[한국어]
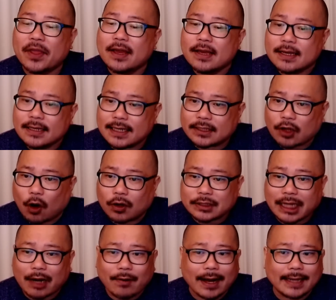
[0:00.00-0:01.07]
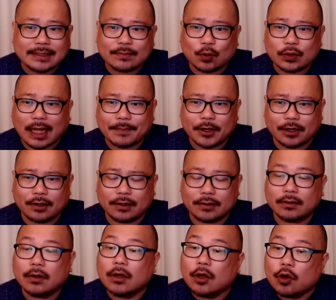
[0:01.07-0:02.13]
이 정상화하지 못하면
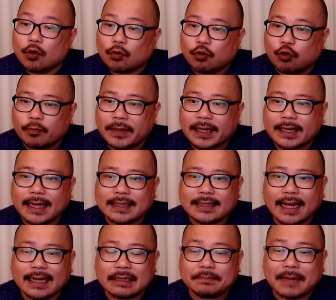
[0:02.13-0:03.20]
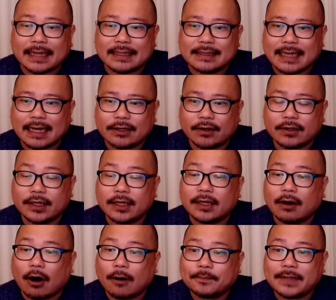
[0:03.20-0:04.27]
국민께 세금 받을 자격이
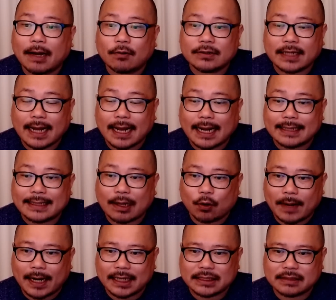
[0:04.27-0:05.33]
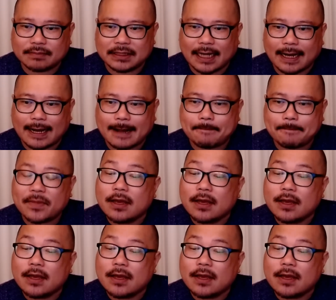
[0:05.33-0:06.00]
없다고 생각한다고 말했습니다.